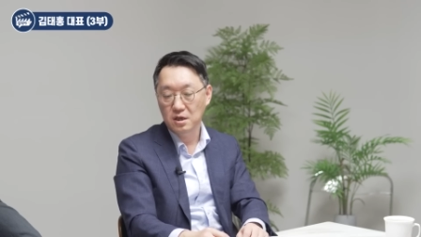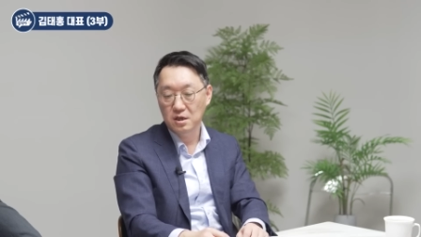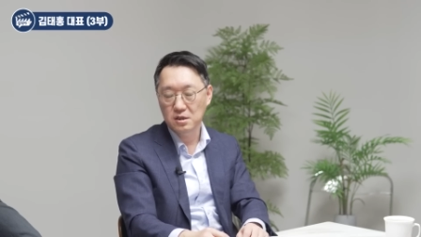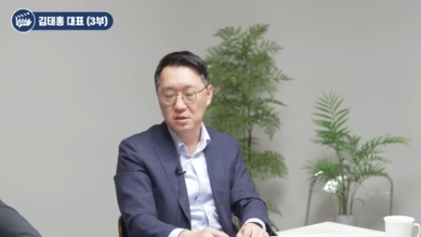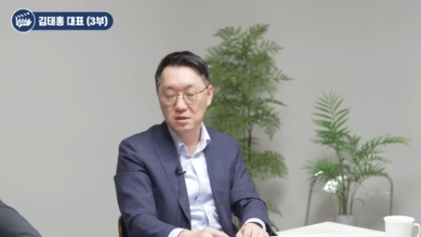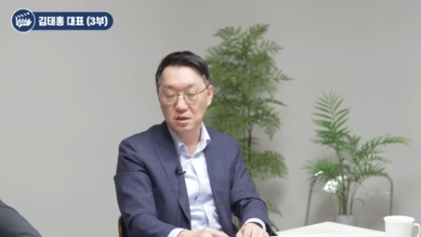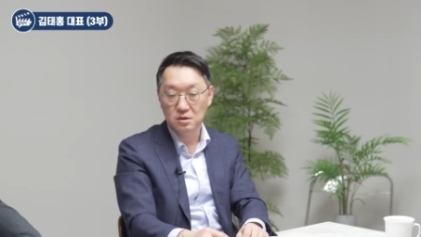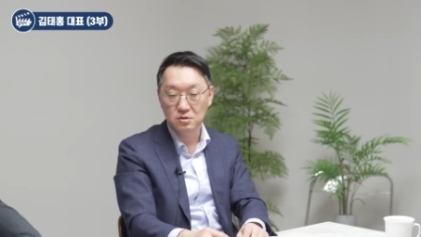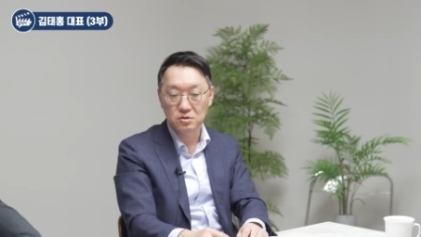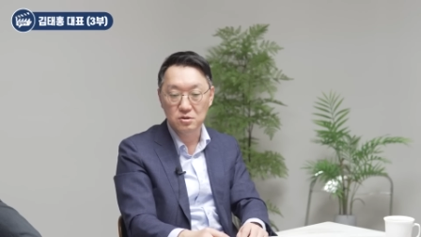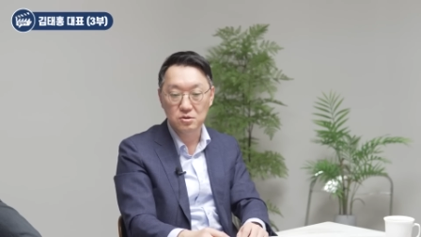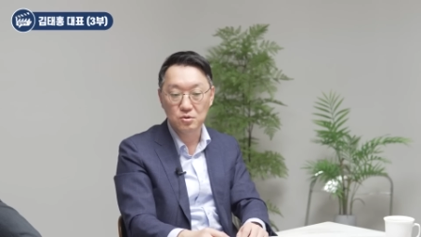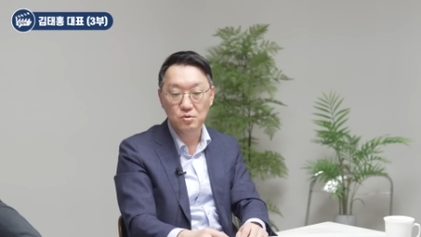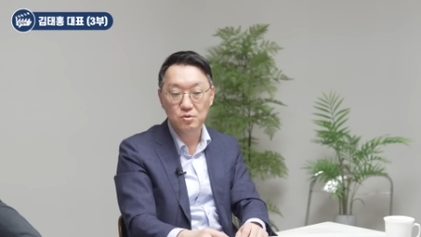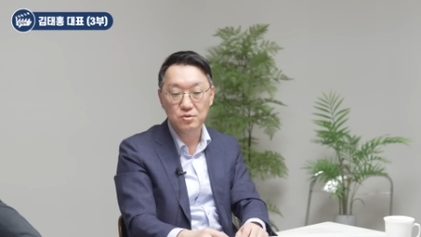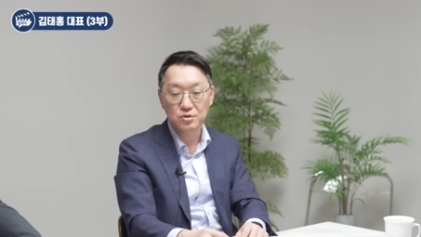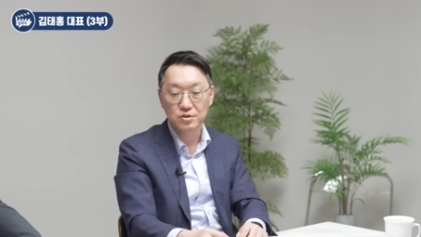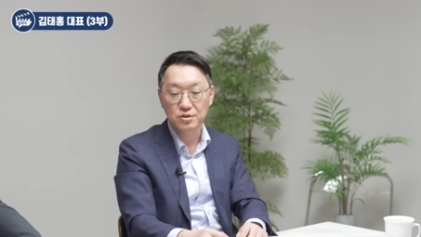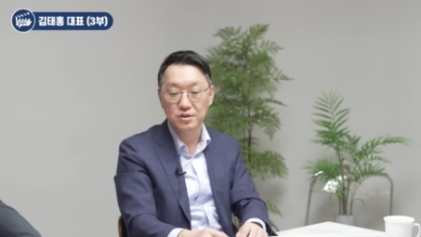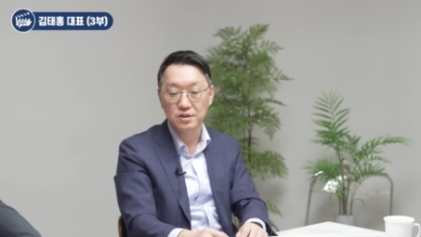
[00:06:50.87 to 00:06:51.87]
LG 에너지
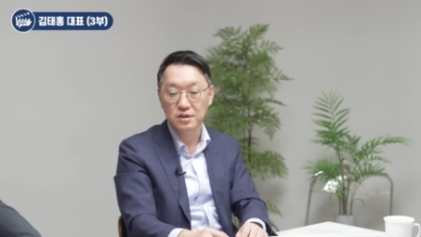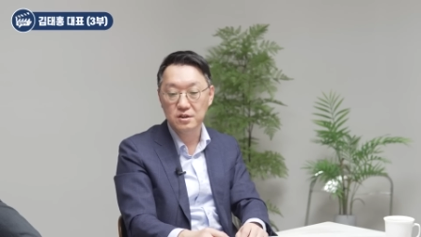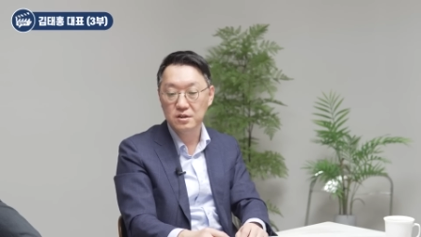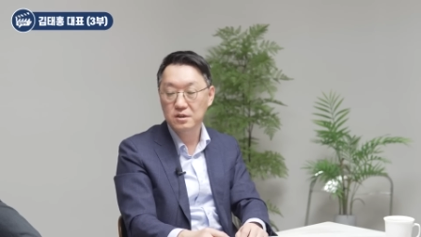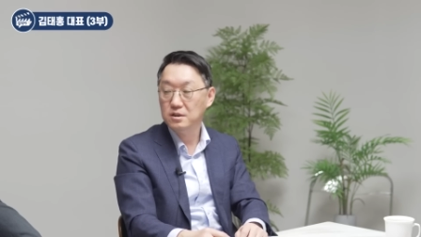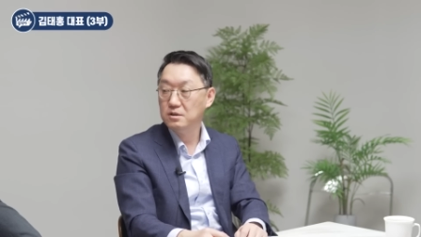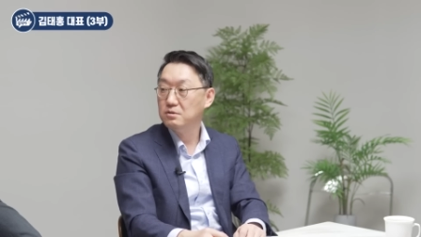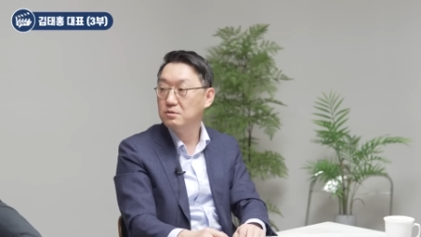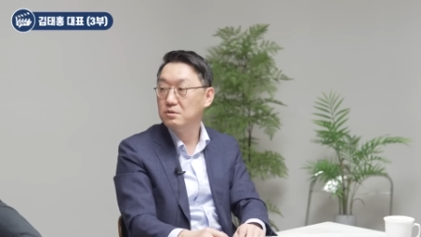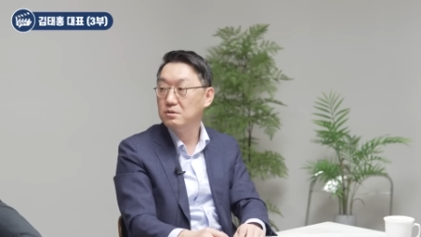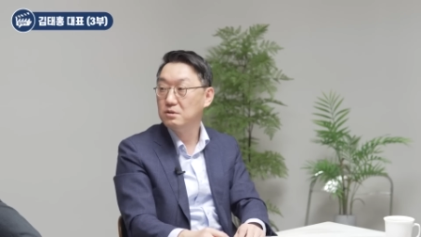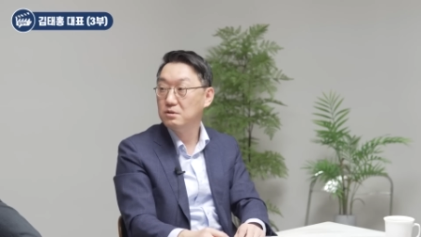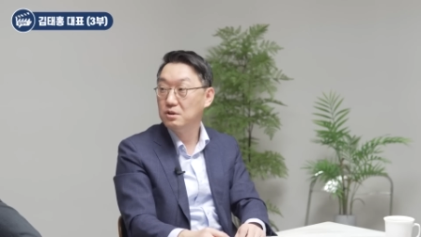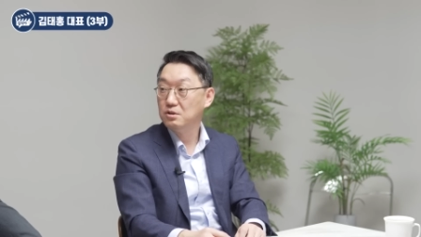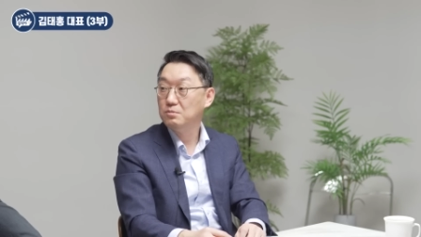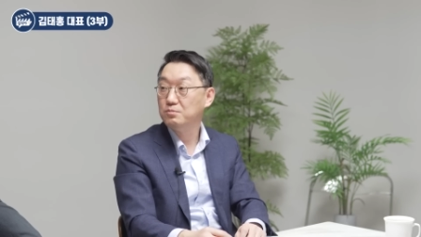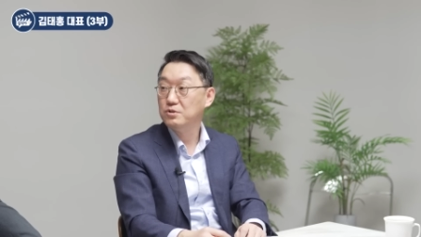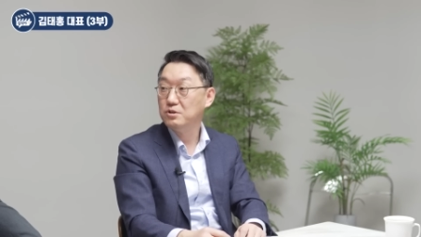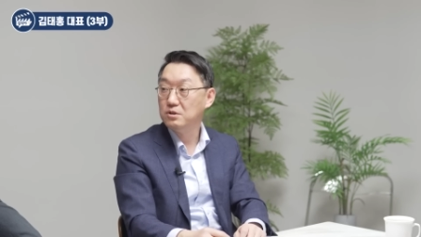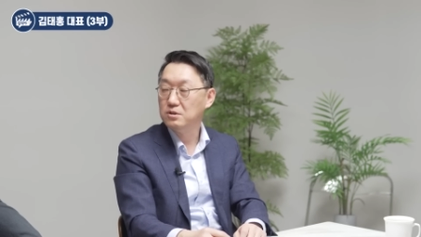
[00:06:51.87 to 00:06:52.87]
솔루션이나 이런
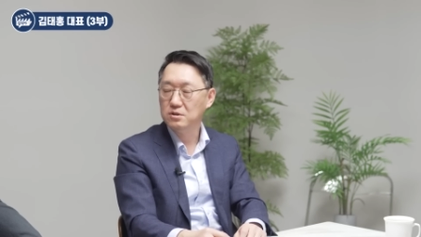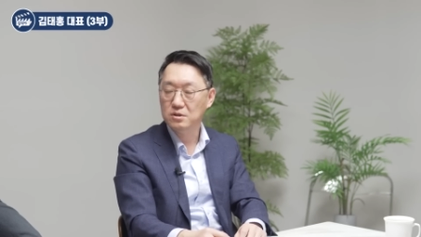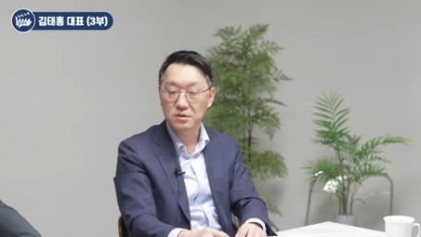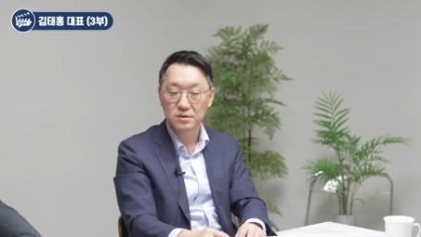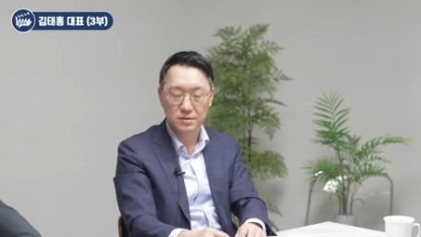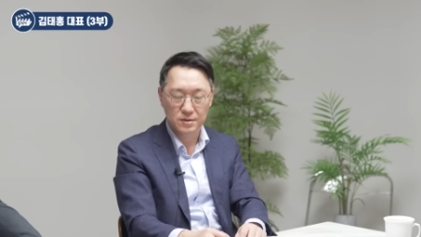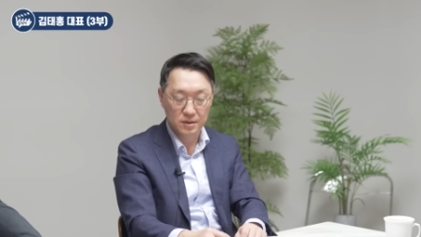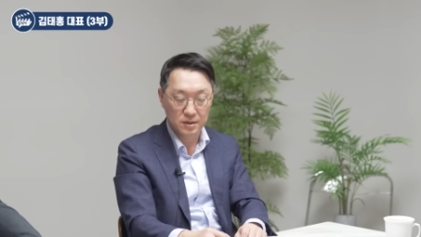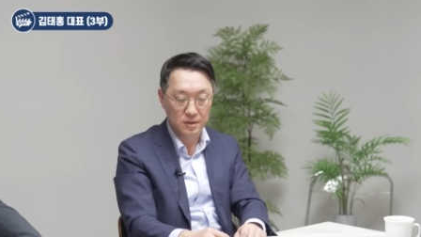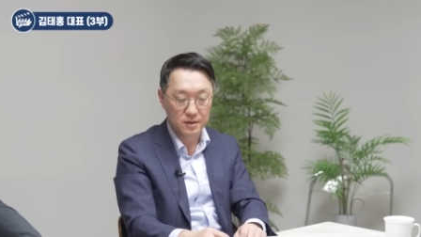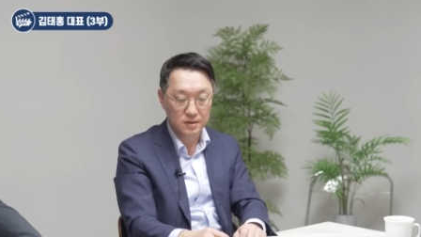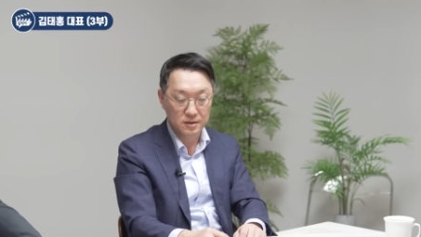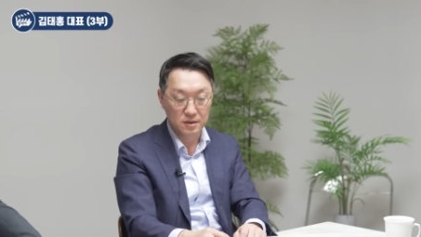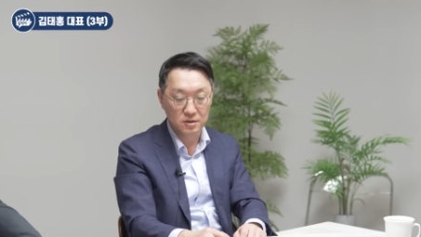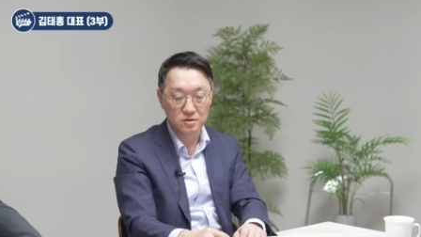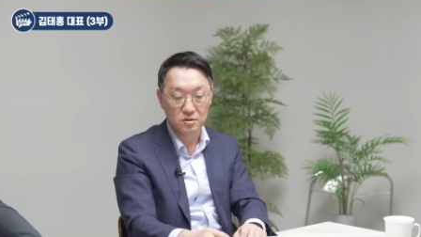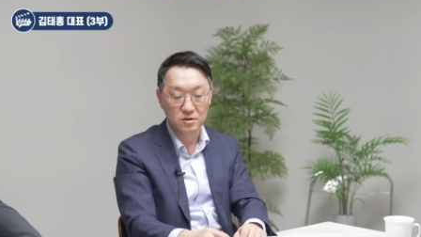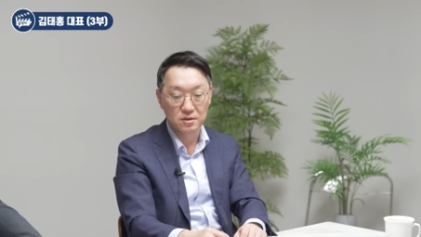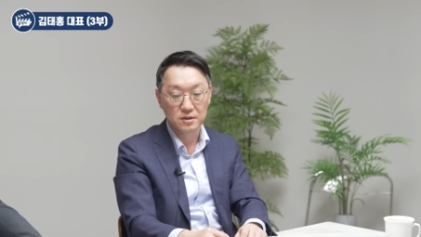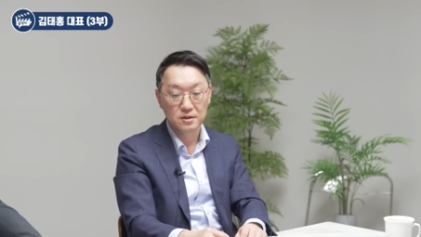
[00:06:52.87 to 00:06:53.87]
기업들이죠. 네. 네.
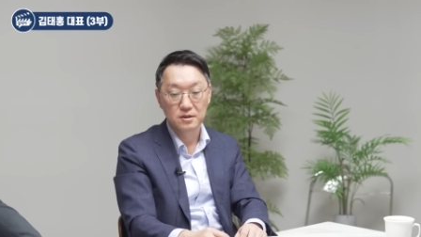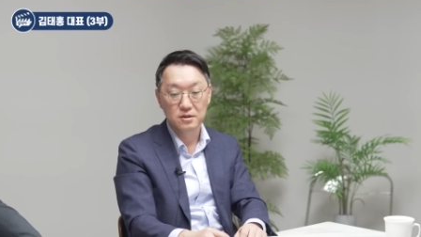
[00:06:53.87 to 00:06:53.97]
그래서